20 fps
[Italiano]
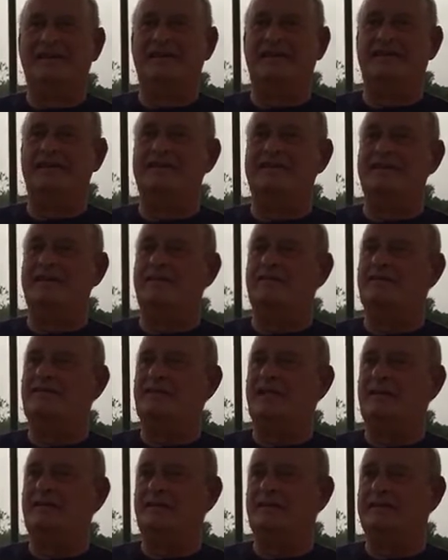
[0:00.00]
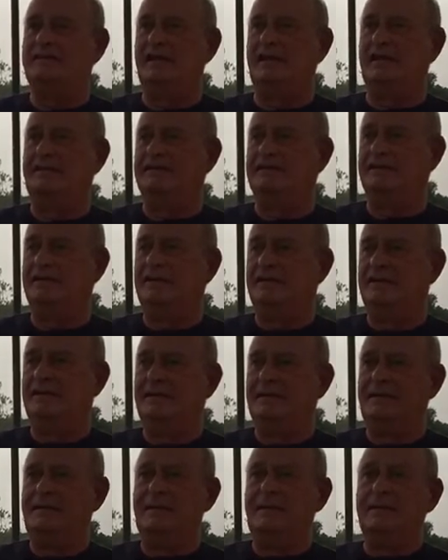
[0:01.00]
che siano state le più tante.
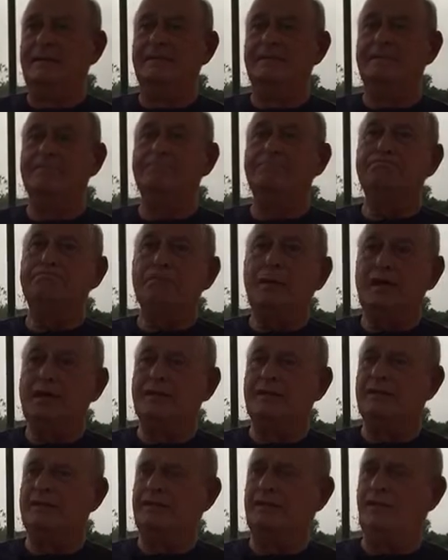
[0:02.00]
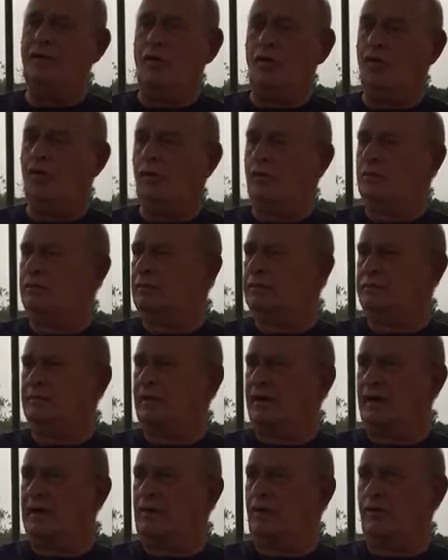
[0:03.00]
importanti, diciamo. Ma eh, io
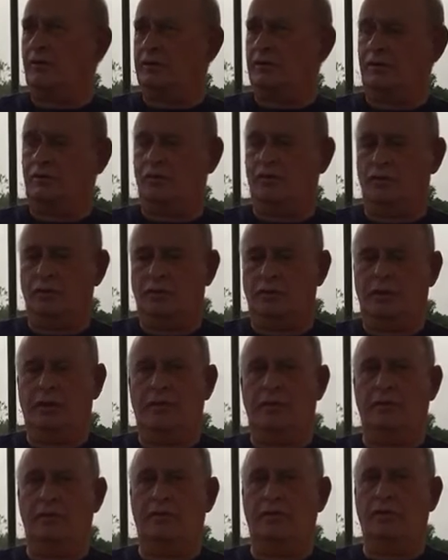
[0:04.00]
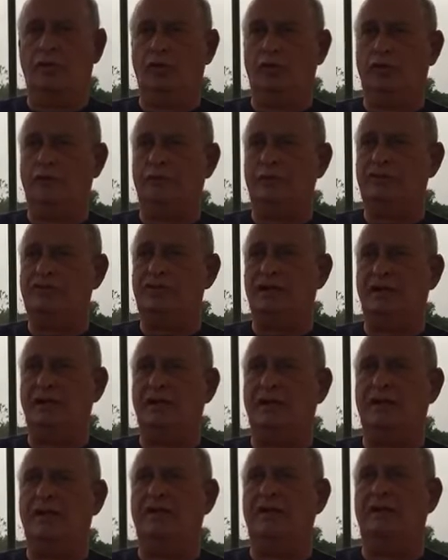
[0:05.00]
ricordo con molto
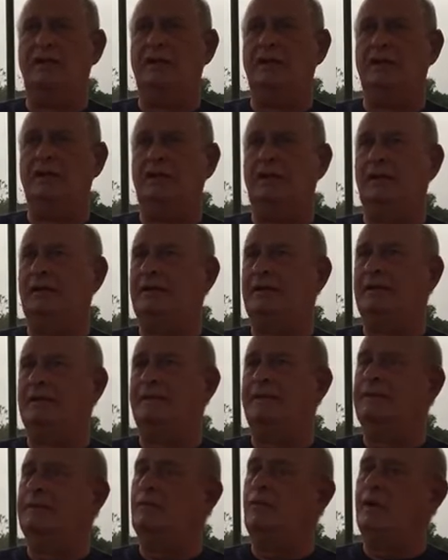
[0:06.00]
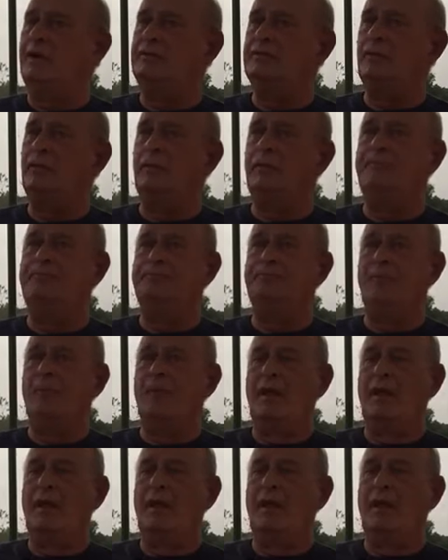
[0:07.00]
piacere il, quando